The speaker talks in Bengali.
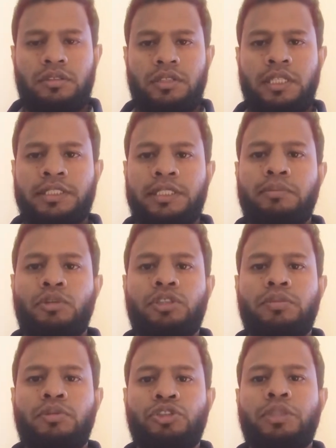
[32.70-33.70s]
আজকে বস
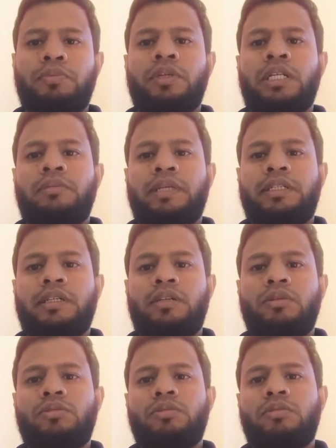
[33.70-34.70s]
বসে পড়লাম একটা
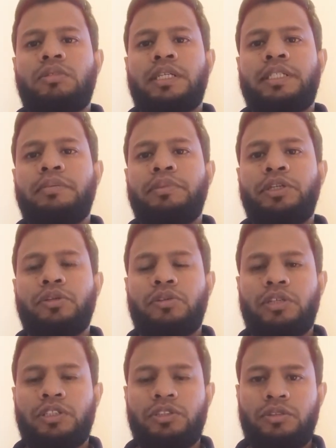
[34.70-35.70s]
নতুন একটা ভিডিও
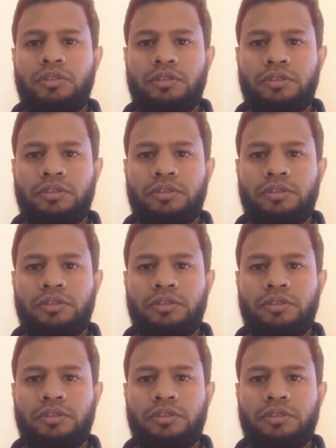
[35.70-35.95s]
করার জন্য